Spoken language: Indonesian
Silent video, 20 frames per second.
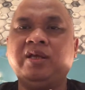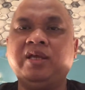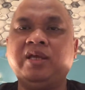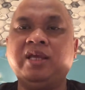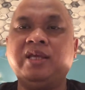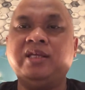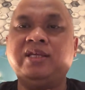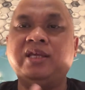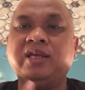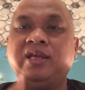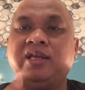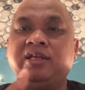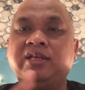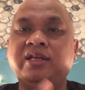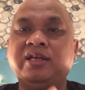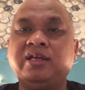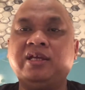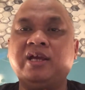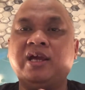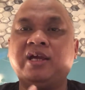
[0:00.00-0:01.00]

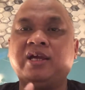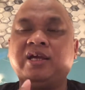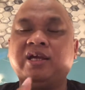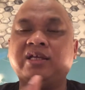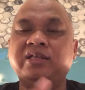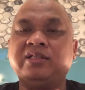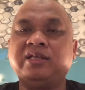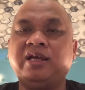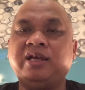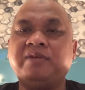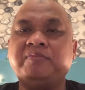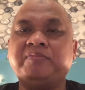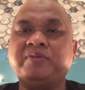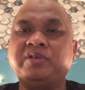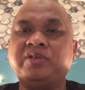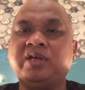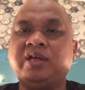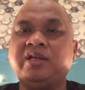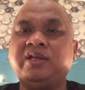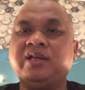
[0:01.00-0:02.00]
ide-ide, gagasan,
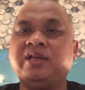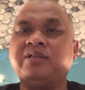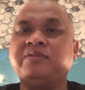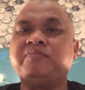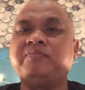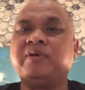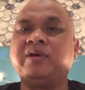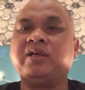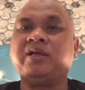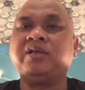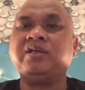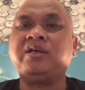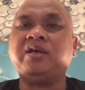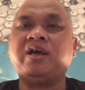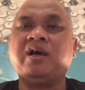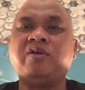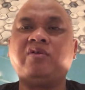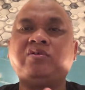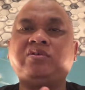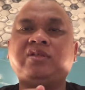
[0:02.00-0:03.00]
pesan dan sebagainya
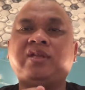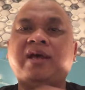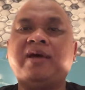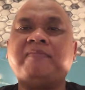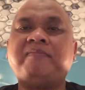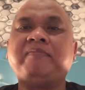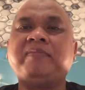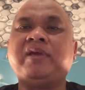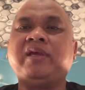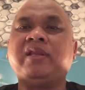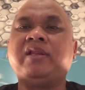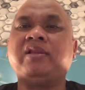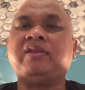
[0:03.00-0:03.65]
harus terampil.